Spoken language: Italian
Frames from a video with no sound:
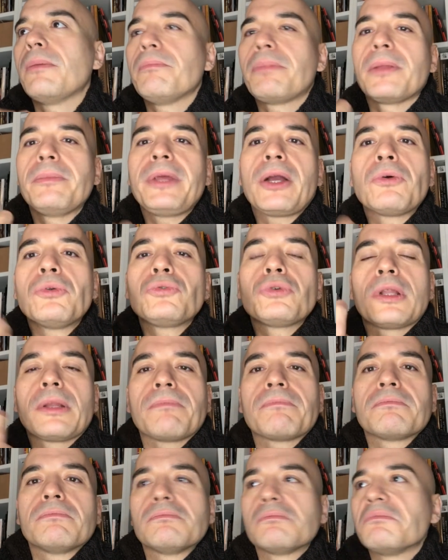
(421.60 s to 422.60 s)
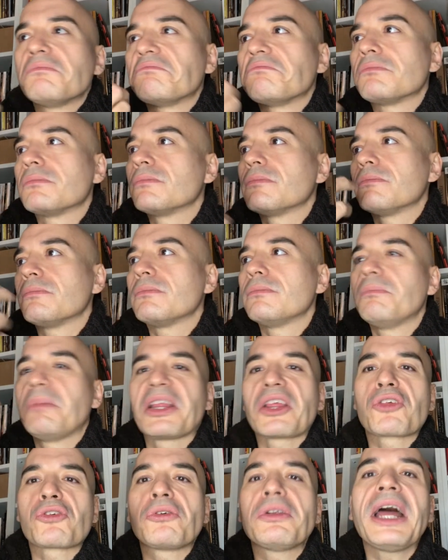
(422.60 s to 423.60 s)
per mia cultura... Mh, mm,
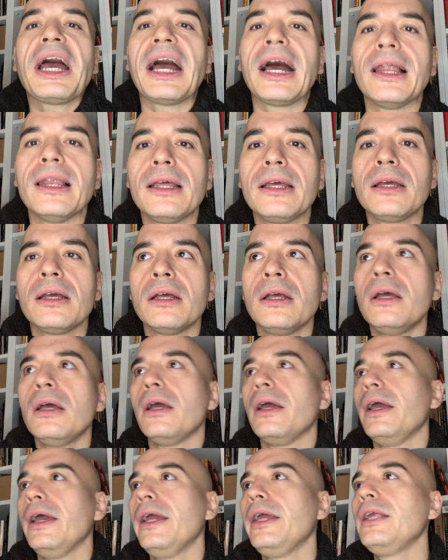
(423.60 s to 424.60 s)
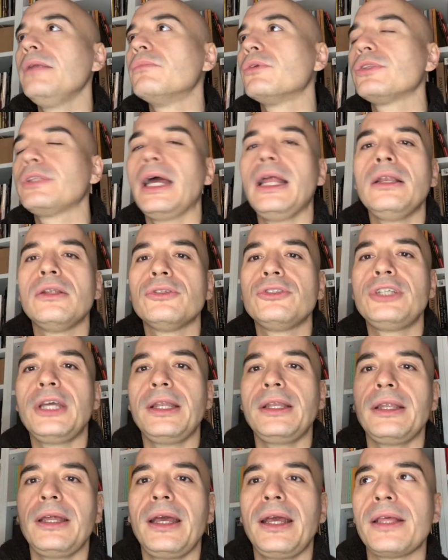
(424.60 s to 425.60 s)
personale, eh, il modello
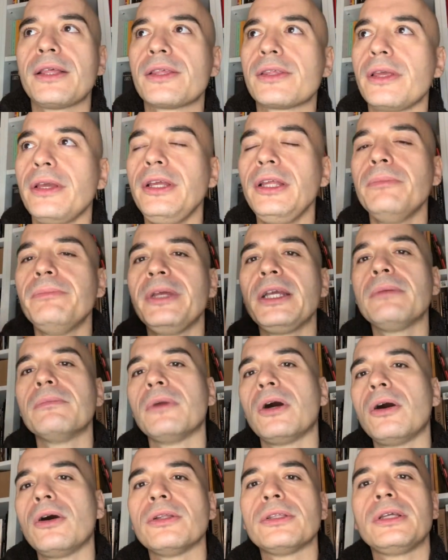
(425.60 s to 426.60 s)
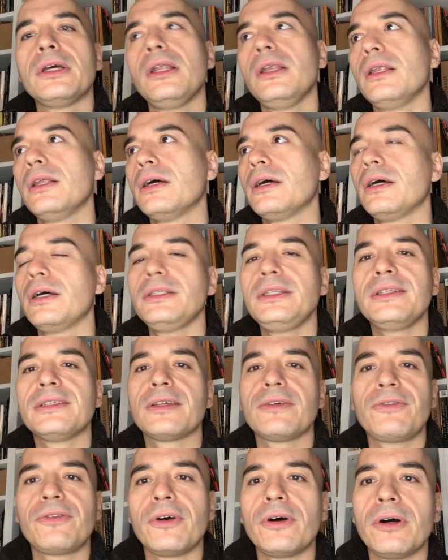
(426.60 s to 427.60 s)
GNS, il big model eh, di
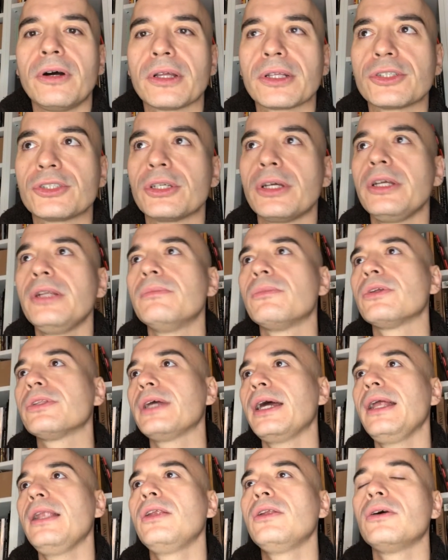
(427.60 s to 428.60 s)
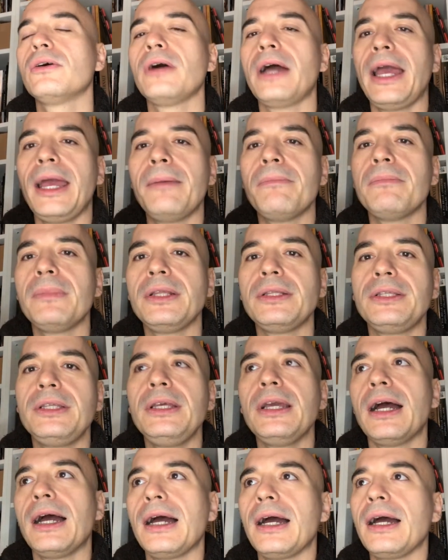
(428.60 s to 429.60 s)
The Forge, il modello
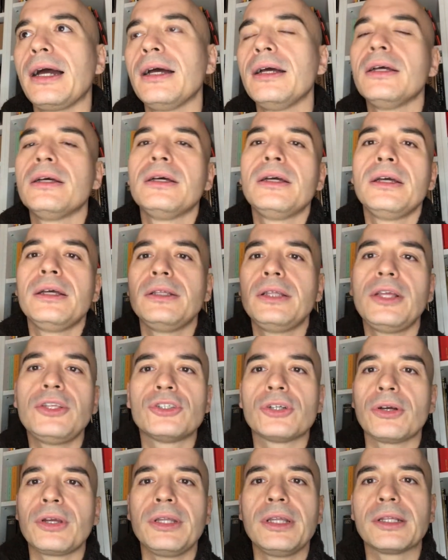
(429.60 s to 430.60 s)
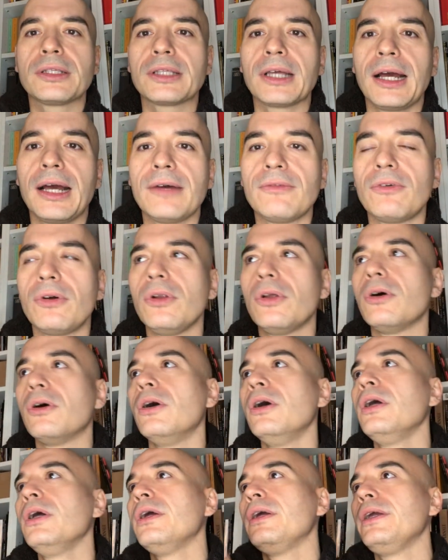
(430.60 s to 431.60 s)
MDA eh, dei giochi da
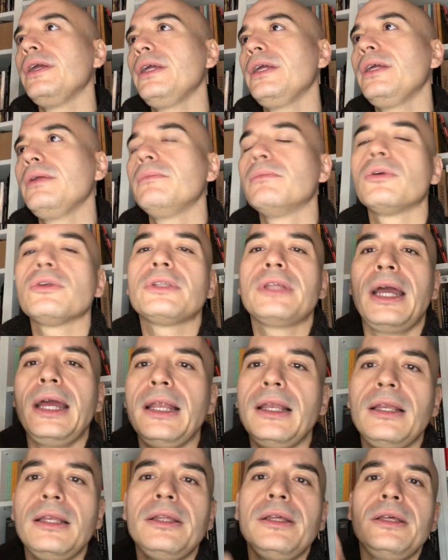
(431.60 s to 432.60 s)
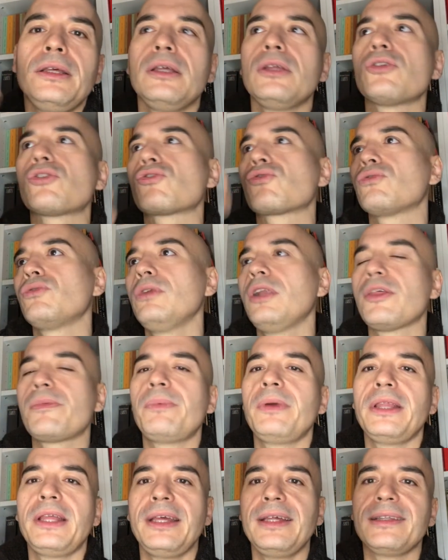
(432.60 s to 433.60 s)
tavolo, i modelli
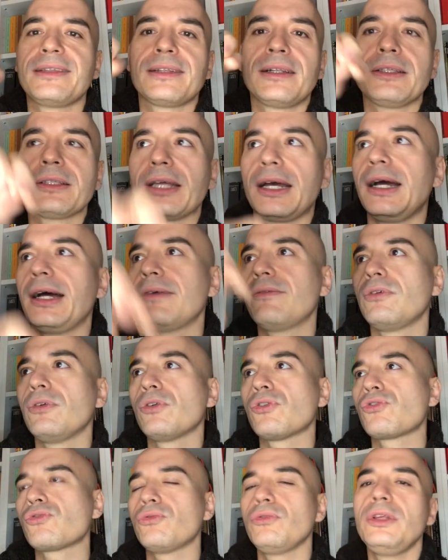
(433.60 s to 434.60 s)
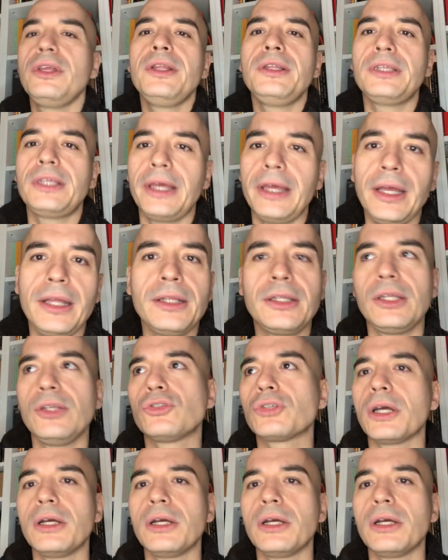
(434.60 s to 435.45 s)
sull'esperienza al tavolo, sugli intenti, cioè